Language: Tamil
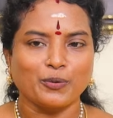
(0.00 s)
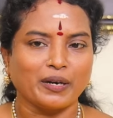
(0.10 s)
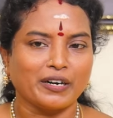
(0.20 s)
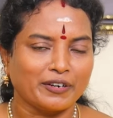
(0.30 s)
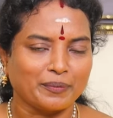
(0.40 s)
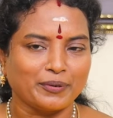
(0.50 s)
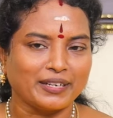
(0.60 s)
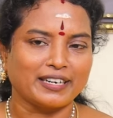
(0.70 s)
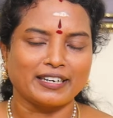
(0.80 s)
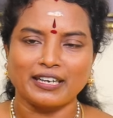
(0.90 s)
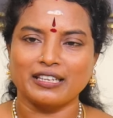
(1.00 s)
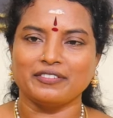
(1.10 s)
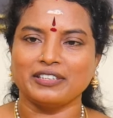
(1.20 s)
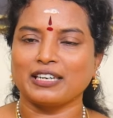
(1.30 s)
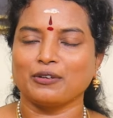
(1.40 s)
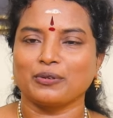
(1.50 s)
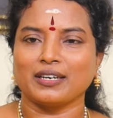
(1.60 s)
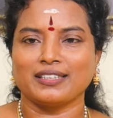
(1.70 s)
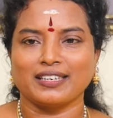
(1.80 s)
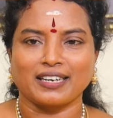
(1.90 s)
குரு பகவான் போய் ரெண்டாவது வீட்டில்
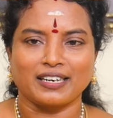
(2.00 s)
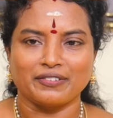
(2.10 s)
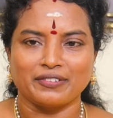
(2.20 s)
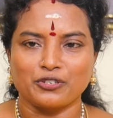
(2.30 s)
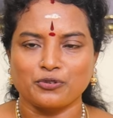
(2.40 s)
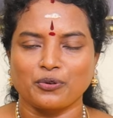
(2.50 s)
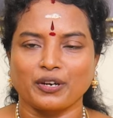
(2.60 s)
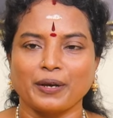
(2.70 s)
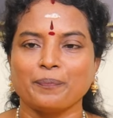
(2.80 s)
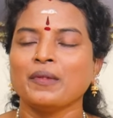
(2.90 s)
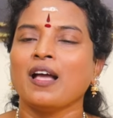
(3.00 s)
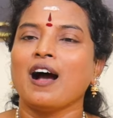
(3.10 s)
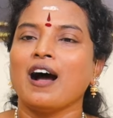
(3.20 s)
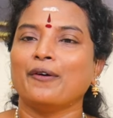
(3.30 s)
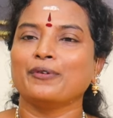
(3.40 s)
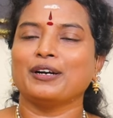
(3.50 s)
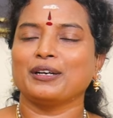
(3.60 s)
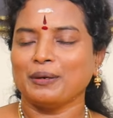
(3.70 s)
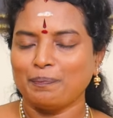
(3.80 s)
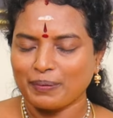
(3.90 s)
உட்காந்துருக்காருன்னு வச்சுக்கோங்களேன்
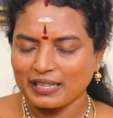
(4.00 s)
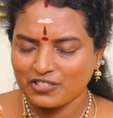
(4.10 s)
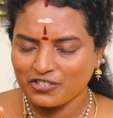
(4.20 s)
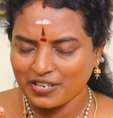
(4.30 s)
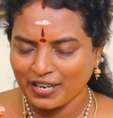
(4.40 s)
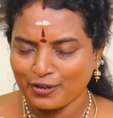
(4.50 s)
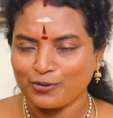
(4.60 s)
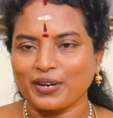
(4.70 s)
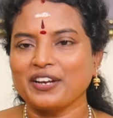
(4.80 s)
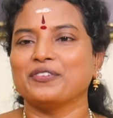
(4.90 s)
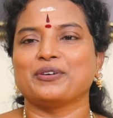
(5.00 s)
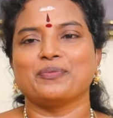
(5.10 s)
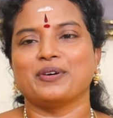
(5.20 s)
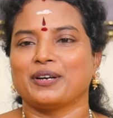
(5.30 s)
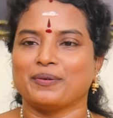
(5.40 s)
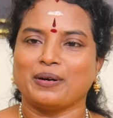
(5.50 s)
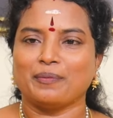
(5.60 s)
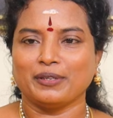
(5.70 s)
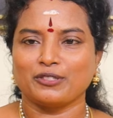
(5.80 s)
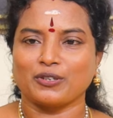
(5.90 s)
அவங்களுக்கு பிரச்சனைக்குரிய வருமானம்
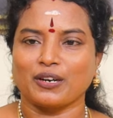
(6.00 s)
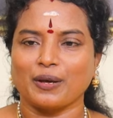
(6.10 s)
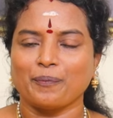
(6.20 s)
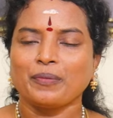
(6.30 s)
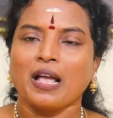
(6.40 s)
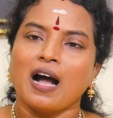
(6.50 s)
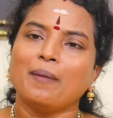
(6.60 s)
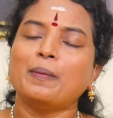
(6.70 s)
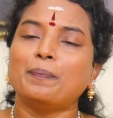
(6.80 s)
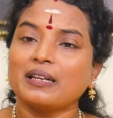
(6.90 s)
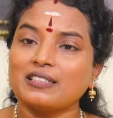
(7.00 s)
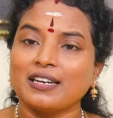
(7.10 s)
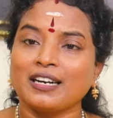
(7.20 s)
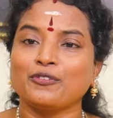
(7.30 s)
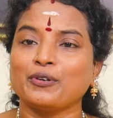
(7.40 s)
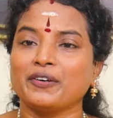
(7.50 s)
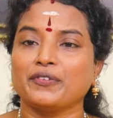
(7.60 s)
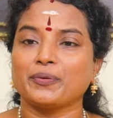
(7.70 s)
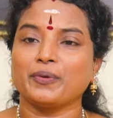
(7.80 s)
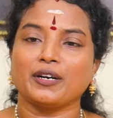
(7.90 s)
அப்படின்னு சொல்லலாம் அப்போ பிரச்சனைக்குரிய
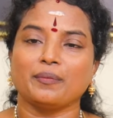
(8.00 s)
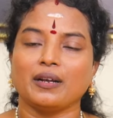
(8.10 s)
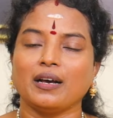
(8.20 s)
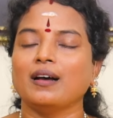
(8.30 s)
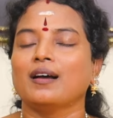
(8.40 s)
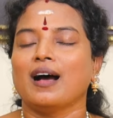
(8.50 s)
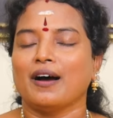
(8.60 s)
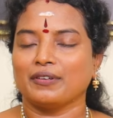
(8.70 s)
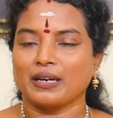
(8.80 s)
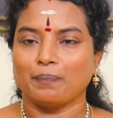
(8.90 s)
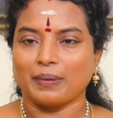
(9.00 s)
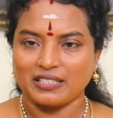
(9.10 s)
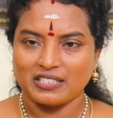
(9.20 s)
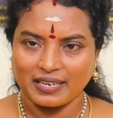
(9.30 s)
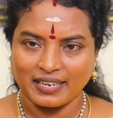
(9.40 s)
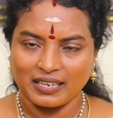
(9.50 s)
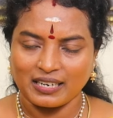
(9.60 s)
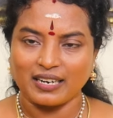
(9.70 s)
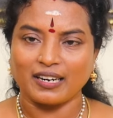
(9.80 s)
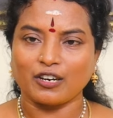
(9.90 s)
வருமானம்னா அவங்க பிரச்சனைன்னு
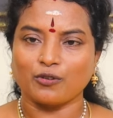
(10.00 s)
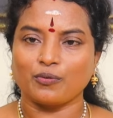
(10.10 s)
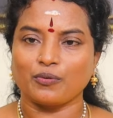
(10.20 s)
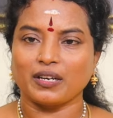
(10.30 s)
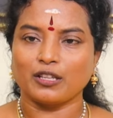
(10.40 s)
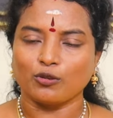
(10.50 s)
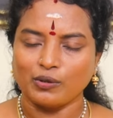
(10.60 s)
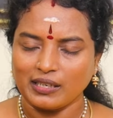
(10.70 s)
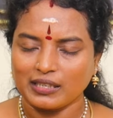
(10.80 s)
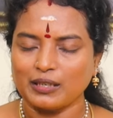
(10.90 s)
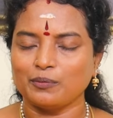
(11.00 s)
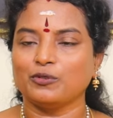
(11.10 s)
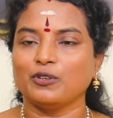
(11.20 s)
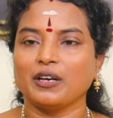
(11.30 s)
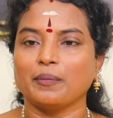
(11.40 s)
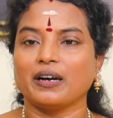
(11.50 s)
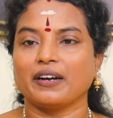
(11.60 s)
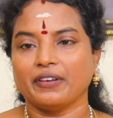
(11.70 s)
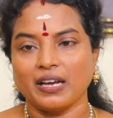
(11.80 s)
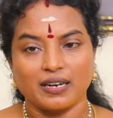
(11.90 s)
நினைக்கக்கூடிய தொழில்கள்
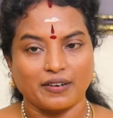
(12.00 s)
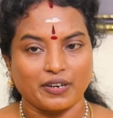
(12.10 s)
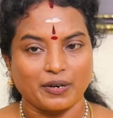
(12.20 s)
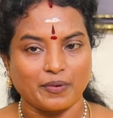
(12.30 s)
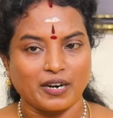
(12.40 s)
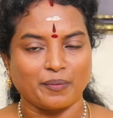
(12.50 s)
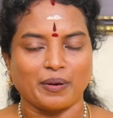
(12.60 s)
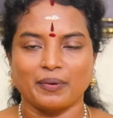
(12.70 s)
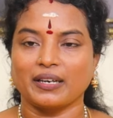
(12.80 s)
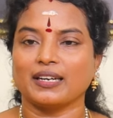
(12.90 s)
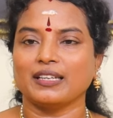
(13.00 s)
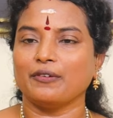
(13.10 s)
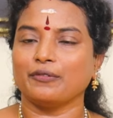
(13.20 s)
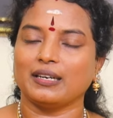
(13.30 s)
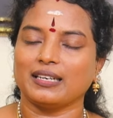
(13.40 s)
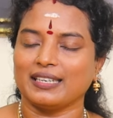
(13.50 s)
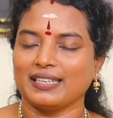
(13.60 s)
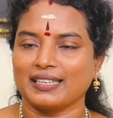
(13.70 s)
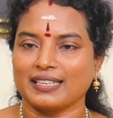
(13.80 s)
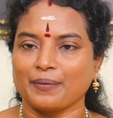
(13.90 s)
மூலியமாகவே அங்கே வருமானம் அப்படிங்கிறது அவங்களுக்கு
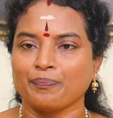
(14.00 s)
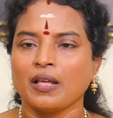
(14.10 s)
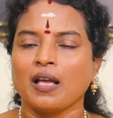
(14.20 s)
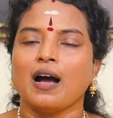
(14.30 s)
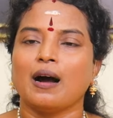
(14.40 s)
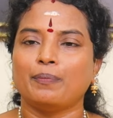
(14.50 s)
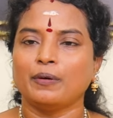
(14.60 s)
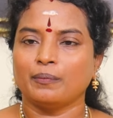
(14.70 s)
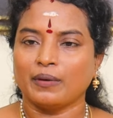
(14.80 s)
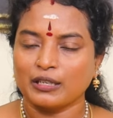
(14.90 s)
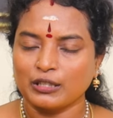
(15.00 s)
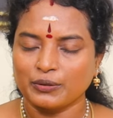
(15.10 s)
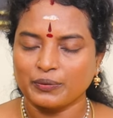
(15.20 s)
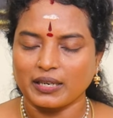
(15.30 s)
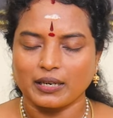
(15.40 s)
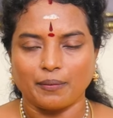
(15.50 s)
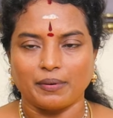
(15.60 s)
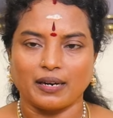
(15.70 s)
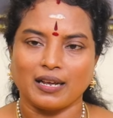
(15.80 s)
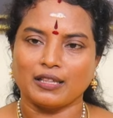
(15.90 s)
இருக்குது அப்போ மருத்துவர்
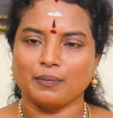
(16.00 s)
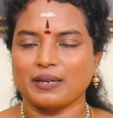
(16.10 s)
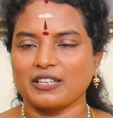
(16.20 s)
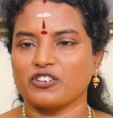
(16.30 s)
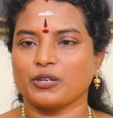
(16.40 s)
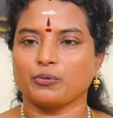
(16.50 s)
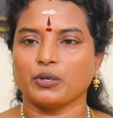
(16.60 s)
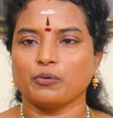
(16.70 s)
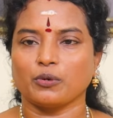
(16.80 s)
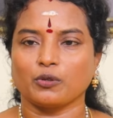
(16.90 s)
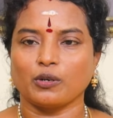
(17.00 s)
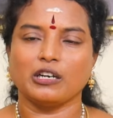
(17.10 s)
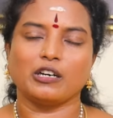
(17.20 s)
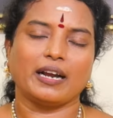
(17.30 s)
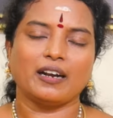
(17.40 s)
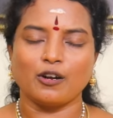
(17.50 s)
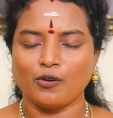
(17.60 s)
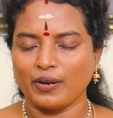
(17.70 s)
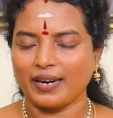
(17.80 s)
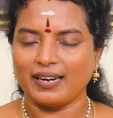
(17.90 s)
அப்படின்னா அது பிரச்சனைக்குரிய ஒரு தொழில் ஏன்னா
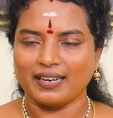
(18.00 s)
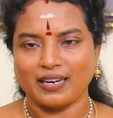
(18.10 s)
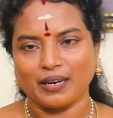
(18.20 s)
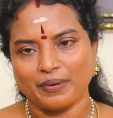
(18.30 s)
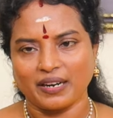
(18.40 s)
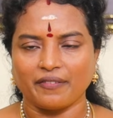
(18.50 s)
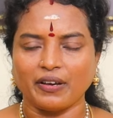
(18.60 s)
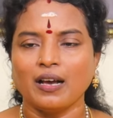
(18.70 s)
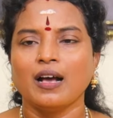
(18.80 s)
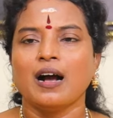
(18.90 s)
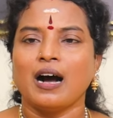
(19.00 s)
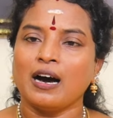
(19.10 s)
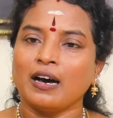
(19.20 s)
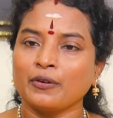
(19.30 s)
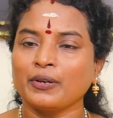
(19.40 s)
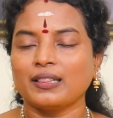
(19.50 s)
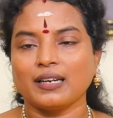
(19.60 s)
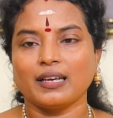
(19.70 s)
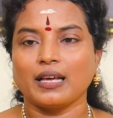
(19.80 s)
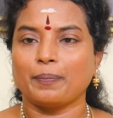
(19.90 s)
நோயாளிகள் அப்படின்னாவே
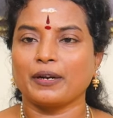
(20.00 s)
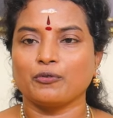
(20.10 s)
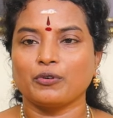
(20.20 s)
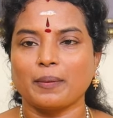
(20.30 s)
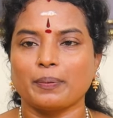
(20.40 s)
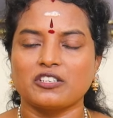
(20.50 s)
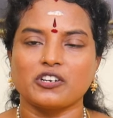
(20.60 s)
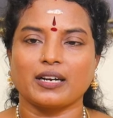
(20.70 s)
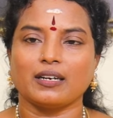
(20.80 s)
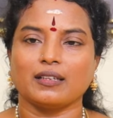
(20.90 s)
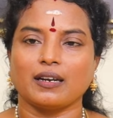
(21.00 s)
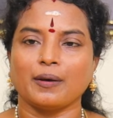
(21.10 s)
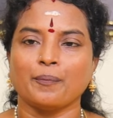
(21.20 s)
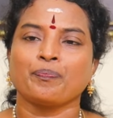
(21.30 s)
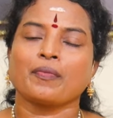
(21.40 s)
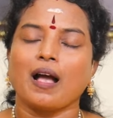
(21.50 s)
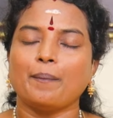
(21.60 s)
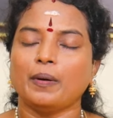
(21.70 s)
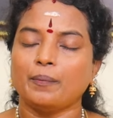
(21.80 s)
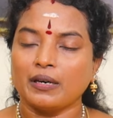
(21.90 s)
ஆரோக்கியத்தில் ஏற்படக்கூடிய பிரச்சனைகள் தானே
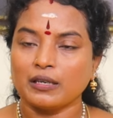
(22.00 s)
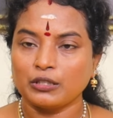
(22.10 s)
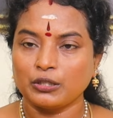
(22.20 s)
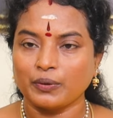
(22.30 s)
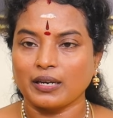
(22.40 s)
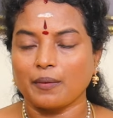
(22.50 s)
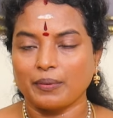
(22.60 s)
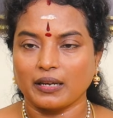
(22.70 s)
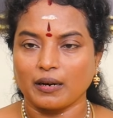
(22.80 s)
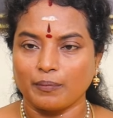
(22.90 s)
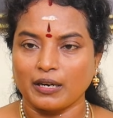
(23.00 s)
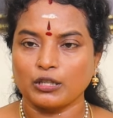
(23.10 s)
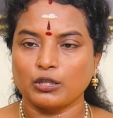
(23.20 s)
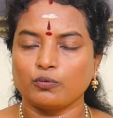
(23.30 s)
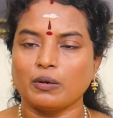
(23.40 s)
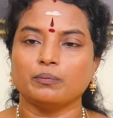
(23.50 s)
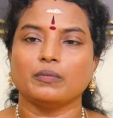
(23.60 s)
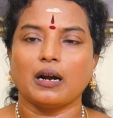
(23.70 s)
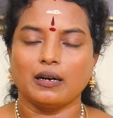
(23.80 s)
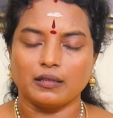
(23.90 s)
அப்போ மருத்துவர் அப்படிங்கிற மருத்துவம்
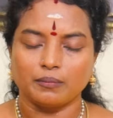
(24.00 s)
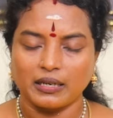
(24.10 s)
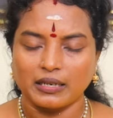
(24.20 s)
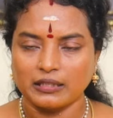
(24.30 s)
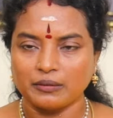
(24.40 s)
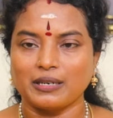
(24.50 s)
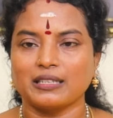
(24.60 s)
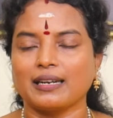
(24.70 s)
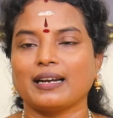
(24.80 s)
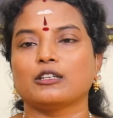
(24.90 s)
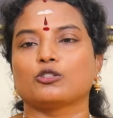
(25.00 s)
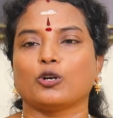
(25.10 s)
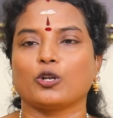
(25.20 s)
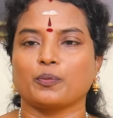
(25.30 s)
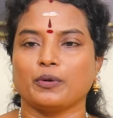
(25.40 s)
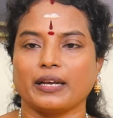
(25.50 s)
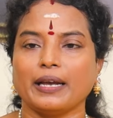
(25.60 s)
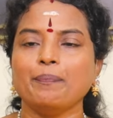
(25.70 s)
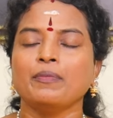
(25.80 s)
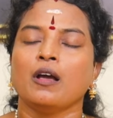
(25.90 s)
அல்லது மருந்து மாத்திரைகள் தொடர்புடைய
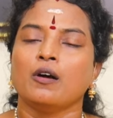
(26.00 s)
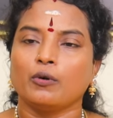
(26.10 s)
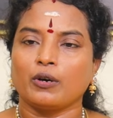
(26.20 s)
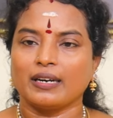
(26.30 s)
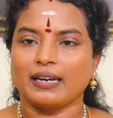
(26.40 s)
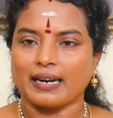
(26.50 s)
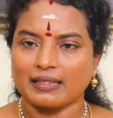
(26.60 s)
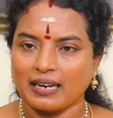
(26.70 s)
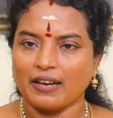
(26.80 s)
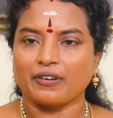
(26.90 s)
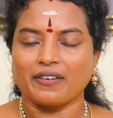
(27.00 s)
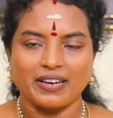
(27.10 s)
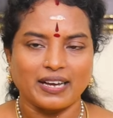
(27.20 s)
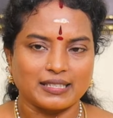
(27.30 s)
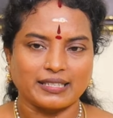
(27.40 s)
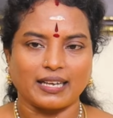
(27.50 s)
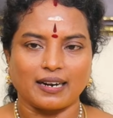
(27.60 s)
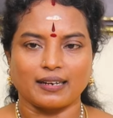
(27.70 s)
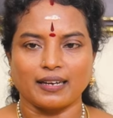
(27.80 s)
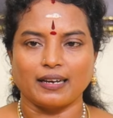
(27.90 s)
ஒரு இடத்துல அவங்க வேலை
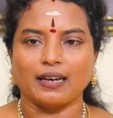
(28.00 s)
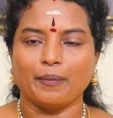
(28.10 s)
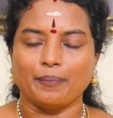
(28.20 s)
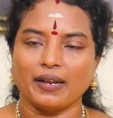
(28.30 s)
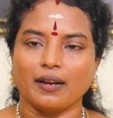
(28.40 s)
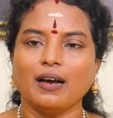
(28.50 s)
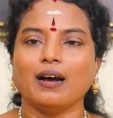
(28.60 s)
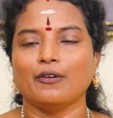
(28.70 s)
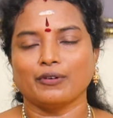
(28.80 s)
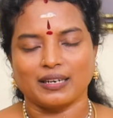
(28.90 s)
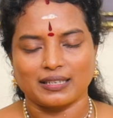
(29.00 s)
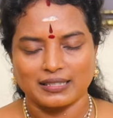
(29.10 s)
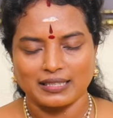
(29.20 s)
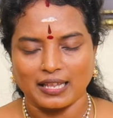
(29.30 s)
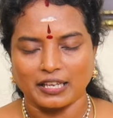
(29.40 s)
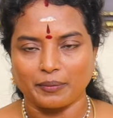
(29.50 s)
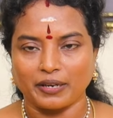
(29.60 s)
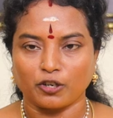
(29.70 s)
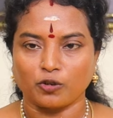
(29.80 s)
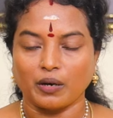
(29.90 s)
செய்கிறாங்க அப்படின்னா அவங்களுக்கு
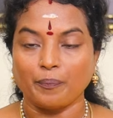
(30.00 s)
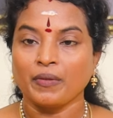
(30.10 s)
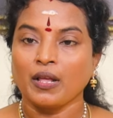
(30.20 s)
சாதகமாக இருக்குமா